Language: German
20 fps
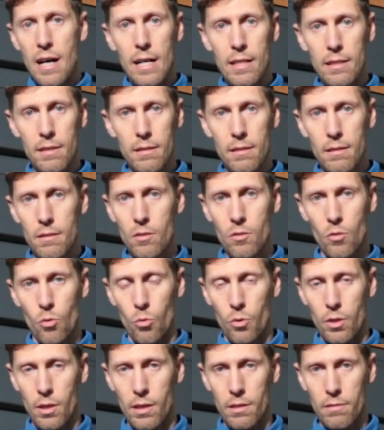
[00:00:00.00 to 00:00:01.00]
warten
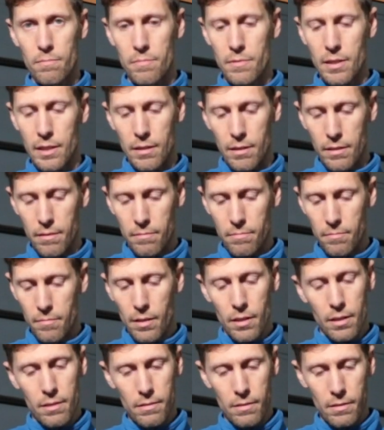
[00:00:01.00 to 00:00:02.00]
oder die
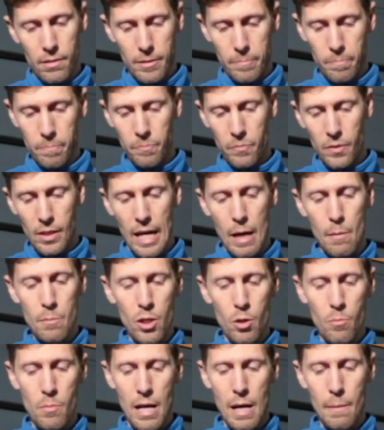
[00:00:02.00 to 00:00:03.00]
ähm,
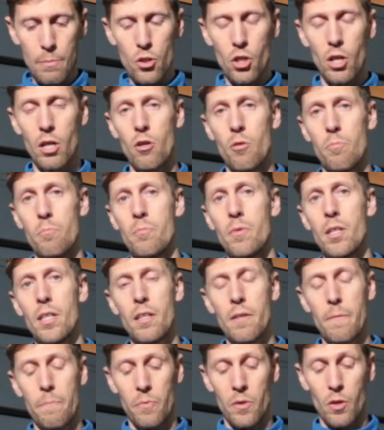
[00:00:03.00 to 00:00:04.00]
Kabel nochmal abschrauben
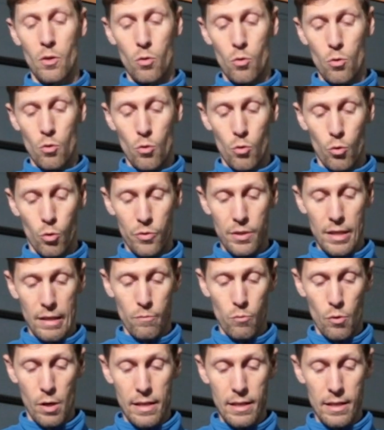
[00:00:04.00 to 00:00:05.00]
und
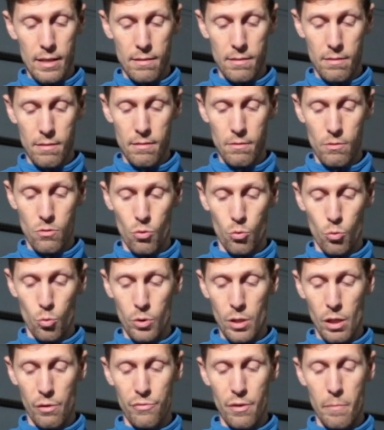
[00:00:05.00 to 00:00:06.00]
dann woanders zur
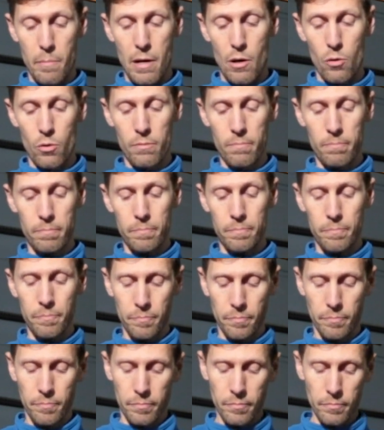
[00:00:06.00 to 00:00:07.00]
Not auch verbauen.
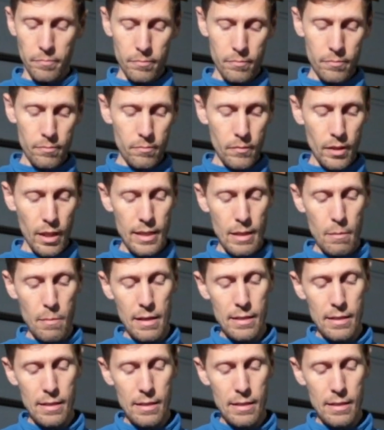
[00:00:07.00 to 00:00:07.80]
In der